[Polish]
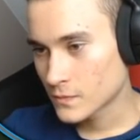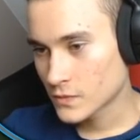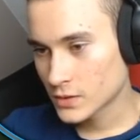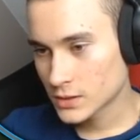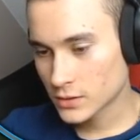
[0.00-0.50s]

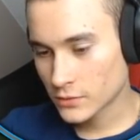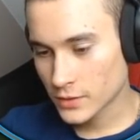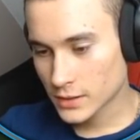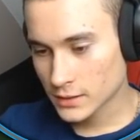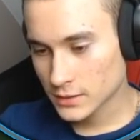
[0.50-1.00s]
Widzowie
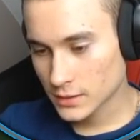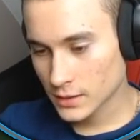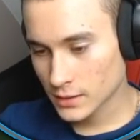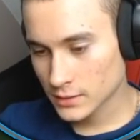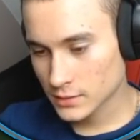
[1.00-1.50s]
tacy nie
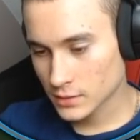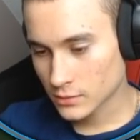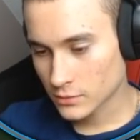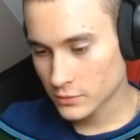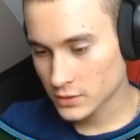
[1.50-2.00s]

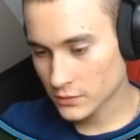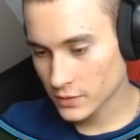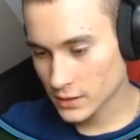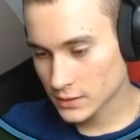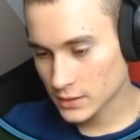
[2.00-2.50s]
są. Widzowie
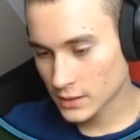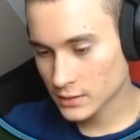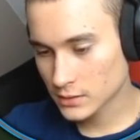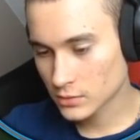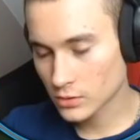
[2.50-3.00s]
tacy nie
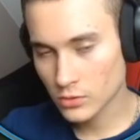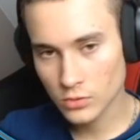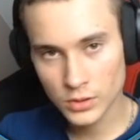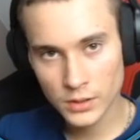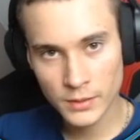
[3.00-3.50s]
są. No
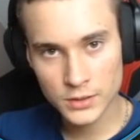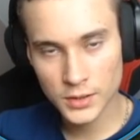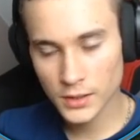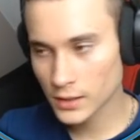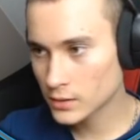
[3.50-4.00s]
ogólnie macie
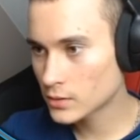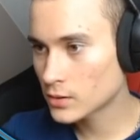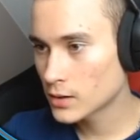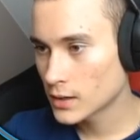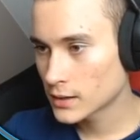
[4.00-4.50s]
link do
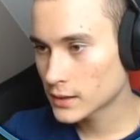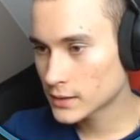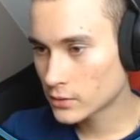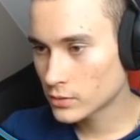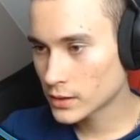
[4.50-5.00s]

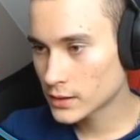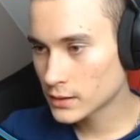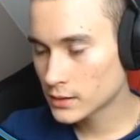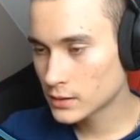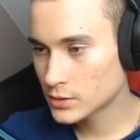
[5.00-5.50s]
kanału
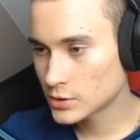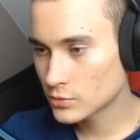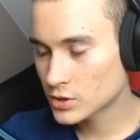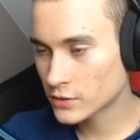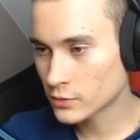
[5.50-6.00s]
Janinki i
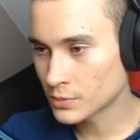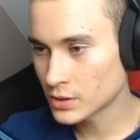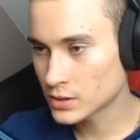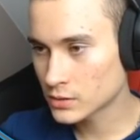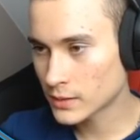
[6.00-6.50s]
się w
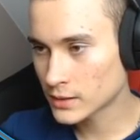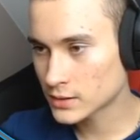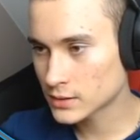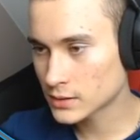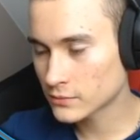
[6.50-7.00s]
opisie. Zobaczcie
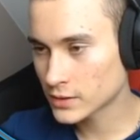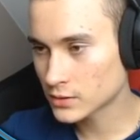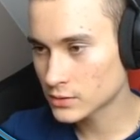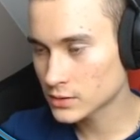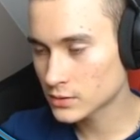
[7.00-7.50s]
co tam
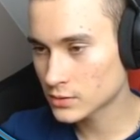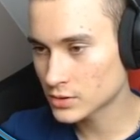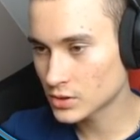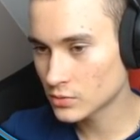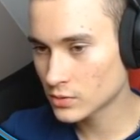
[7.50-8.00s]
właśnie o co to
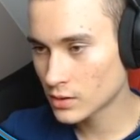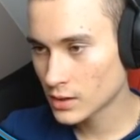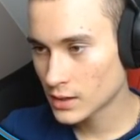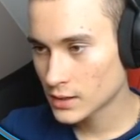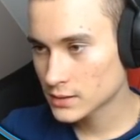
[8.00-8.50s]
chodziło.
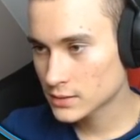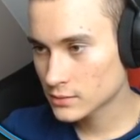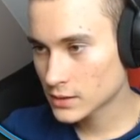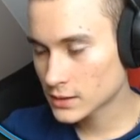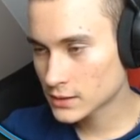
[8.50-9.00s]
Z tą
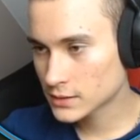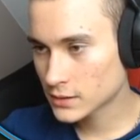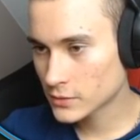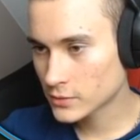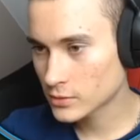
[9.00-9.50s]

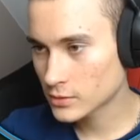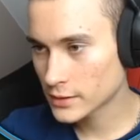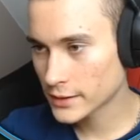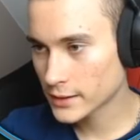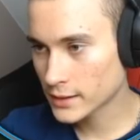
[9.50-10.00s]
katastrofą
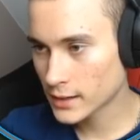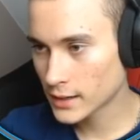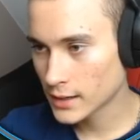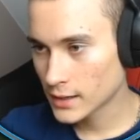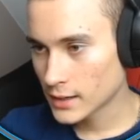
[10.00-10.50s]
cholerka.
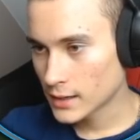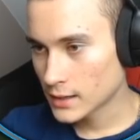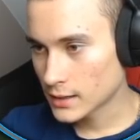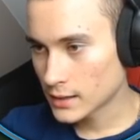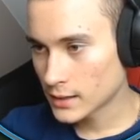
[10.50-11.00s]

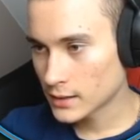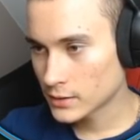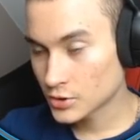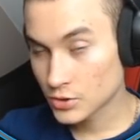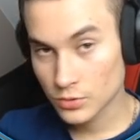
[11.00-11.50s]
E,
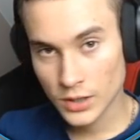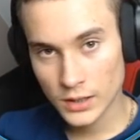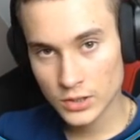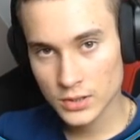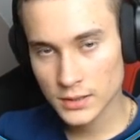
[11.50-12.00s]
do Dziejusia
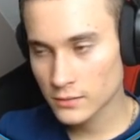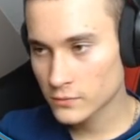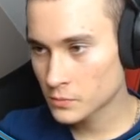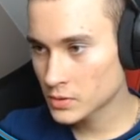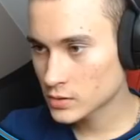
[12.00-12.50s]
też jest link w
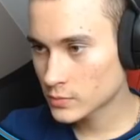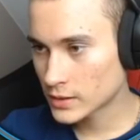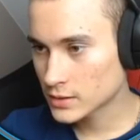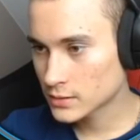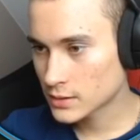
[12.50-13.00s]
opisie.
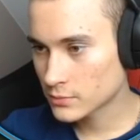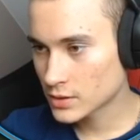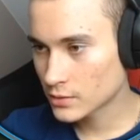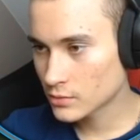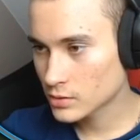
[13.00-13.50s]
Zobaczcie co tam
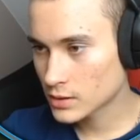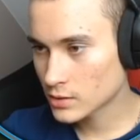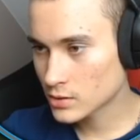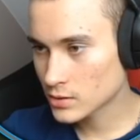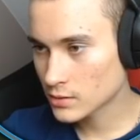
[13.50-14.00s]
już
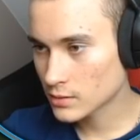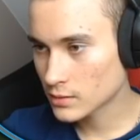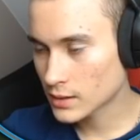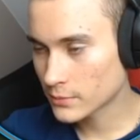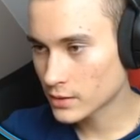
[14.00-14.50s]
też y,
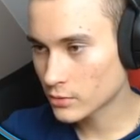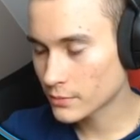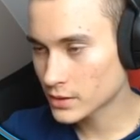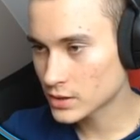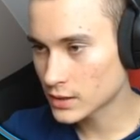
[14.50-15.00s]
kameruje.
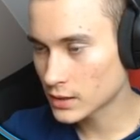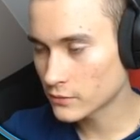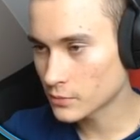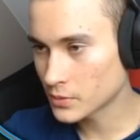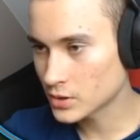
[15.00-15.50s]
Macie linki w
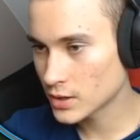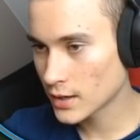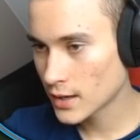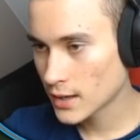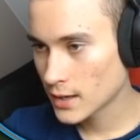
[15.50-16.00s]
opisie.
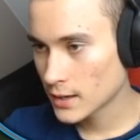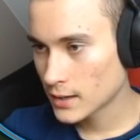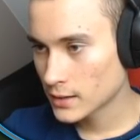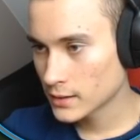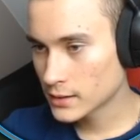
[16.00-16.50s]

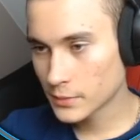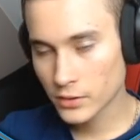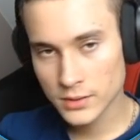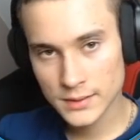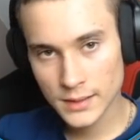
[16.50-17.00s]
I na
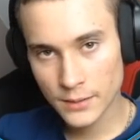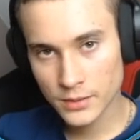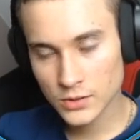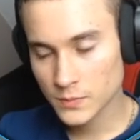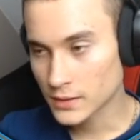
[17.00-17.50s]
mojego Instagrama
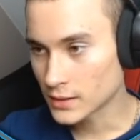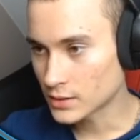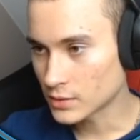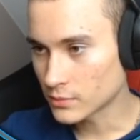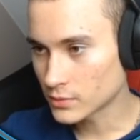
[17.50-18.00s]
też
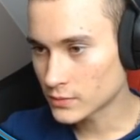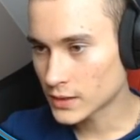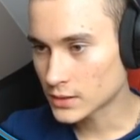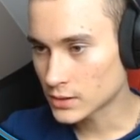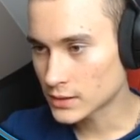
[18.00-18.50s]
padnijcie, bo to
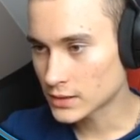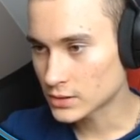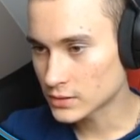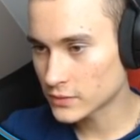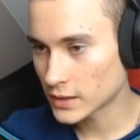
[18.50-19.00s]
właśnie też
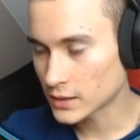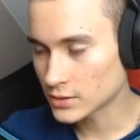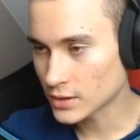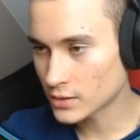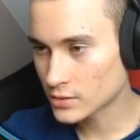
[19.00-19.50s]
jest fajna
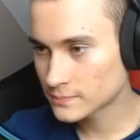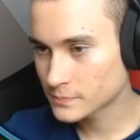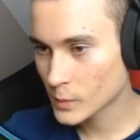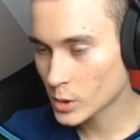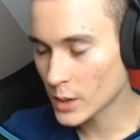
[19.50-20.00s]
rzecz.
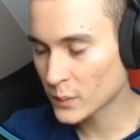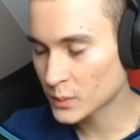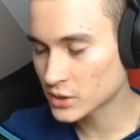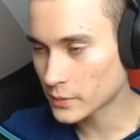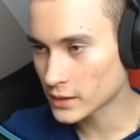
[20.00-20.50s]
No nie wiem
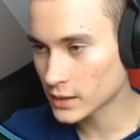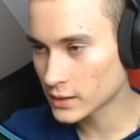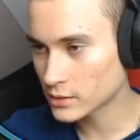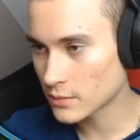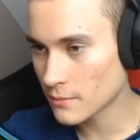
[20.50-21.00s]
co pani
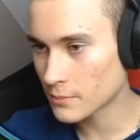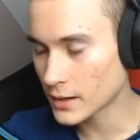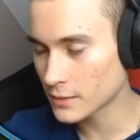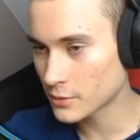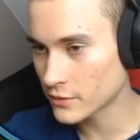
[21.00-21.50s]
Janino mam
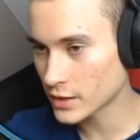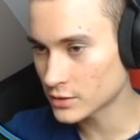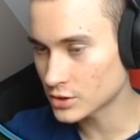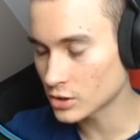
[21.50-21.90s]
pani powiedzieć.